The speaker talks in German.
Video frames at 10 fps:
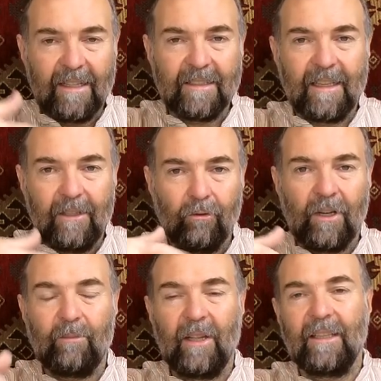weitestgehend
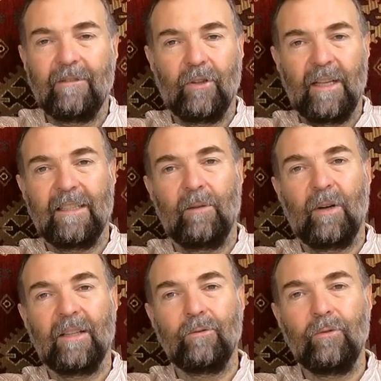unabhängig von der
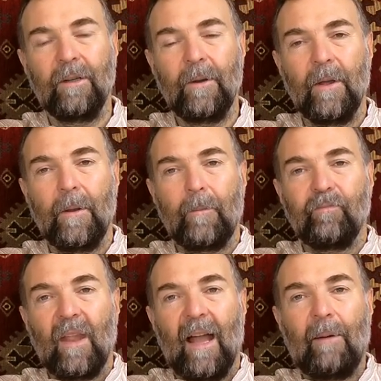Temperatur.
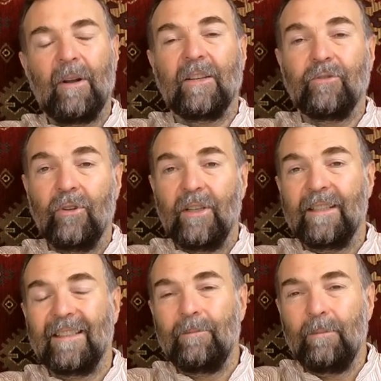Aber
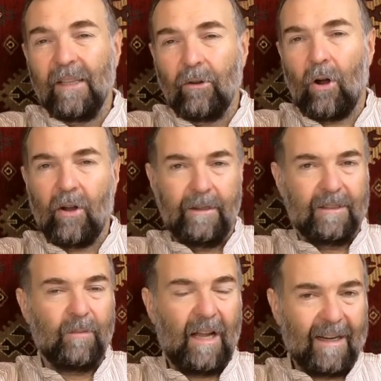natürlich, die
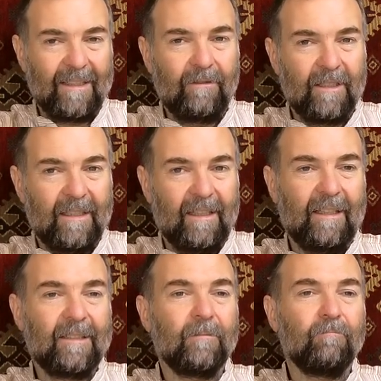
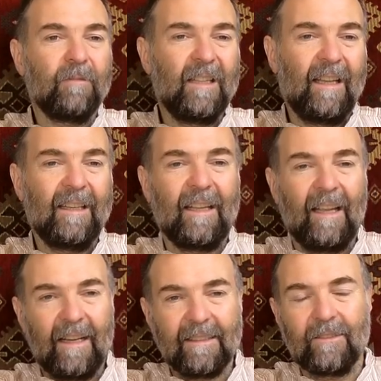Mikroorganismenaktivität geht
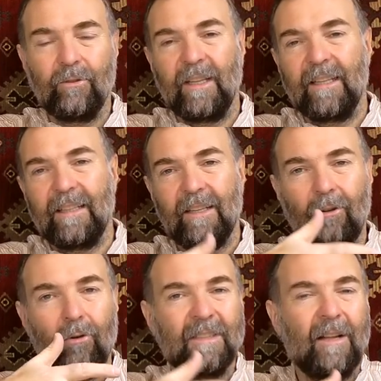erst so richtig
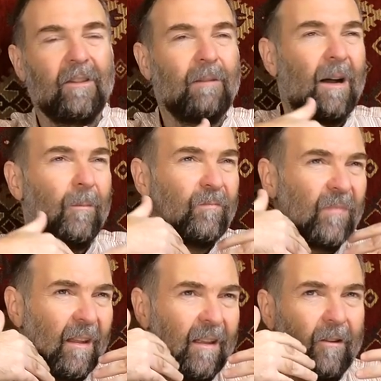los. Also ich sag mal,
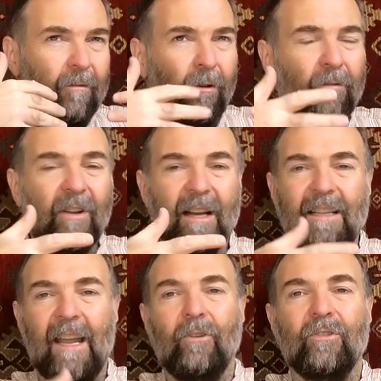5 Grad
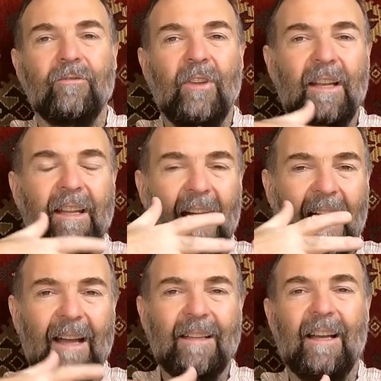ist eigentlich noch zu wenig,
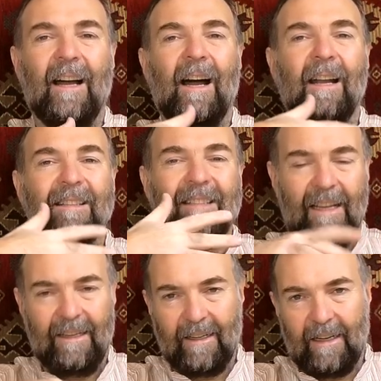8 Grad,
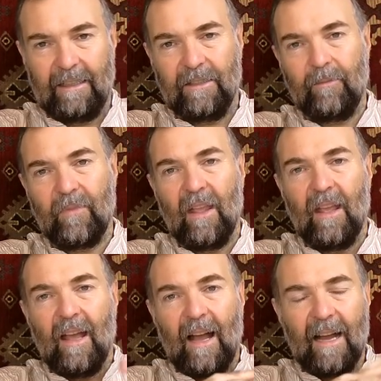10 Grad.
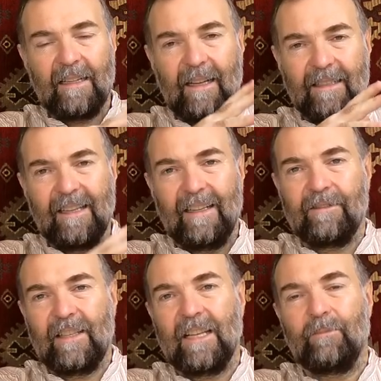8 Grad, 10
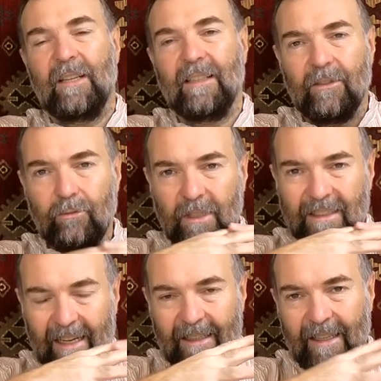Grad Wassertemperatur,
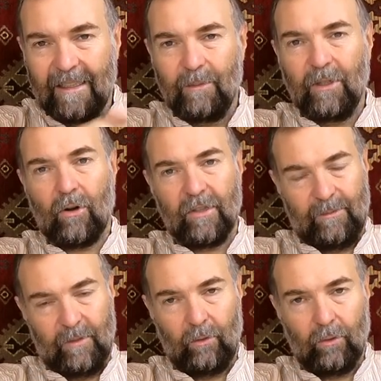dann gehen die
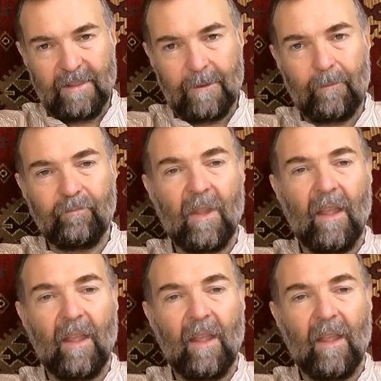Mikroorganismen los.